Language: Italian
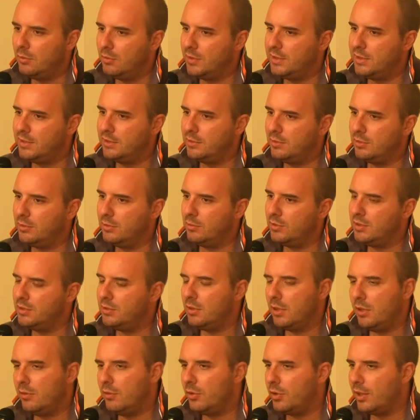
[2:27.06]
questo,
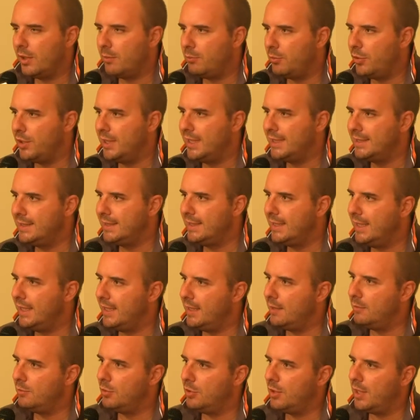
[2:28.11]
questo euro che poi
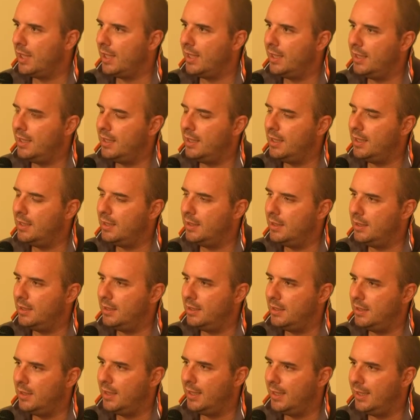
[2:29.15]
destineremo
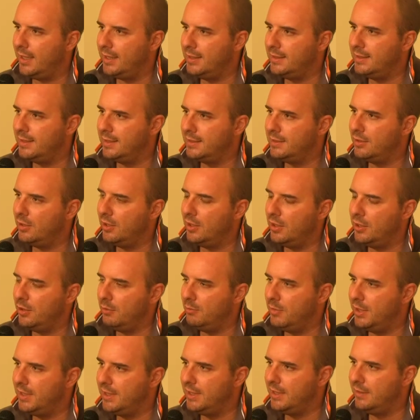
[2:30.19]
alla, alla realizzazione degli
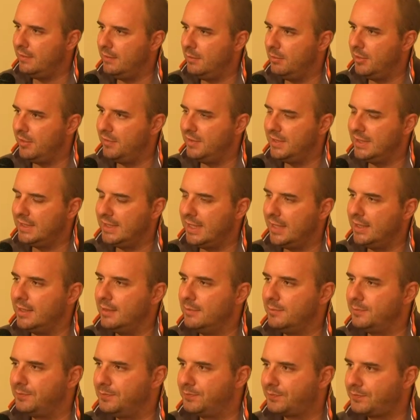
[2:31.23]
obiettivi prefissati.